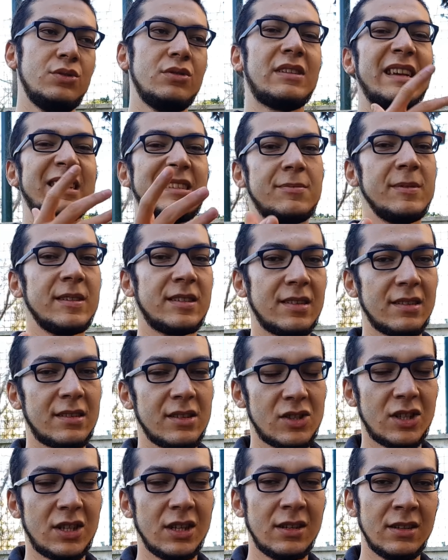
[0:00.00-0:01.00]
resmi
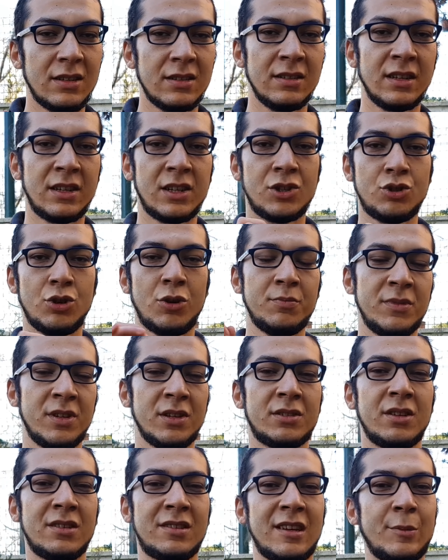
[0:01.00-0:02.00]
satış kanalındaki
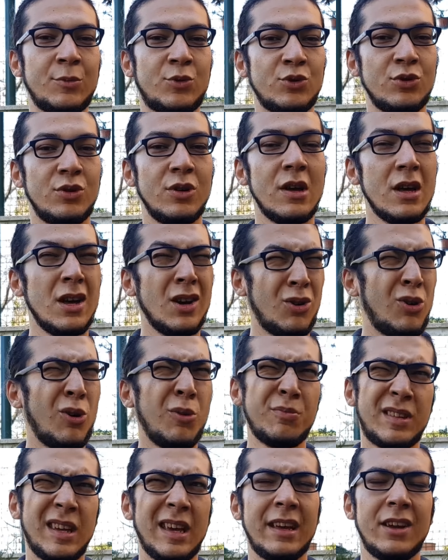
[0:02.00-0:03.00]

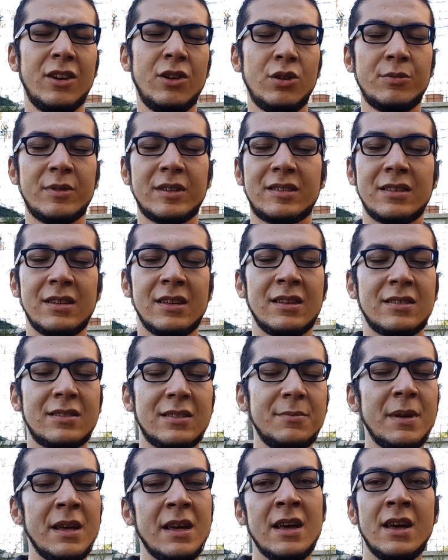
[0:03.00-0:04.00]
shop.samsung.com.tr olması
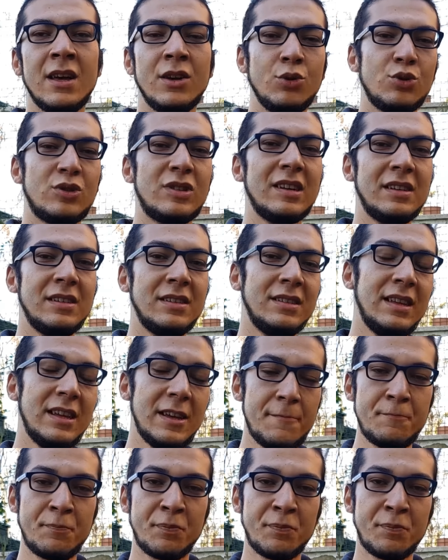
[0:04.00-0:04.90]
lazım. Üzerinde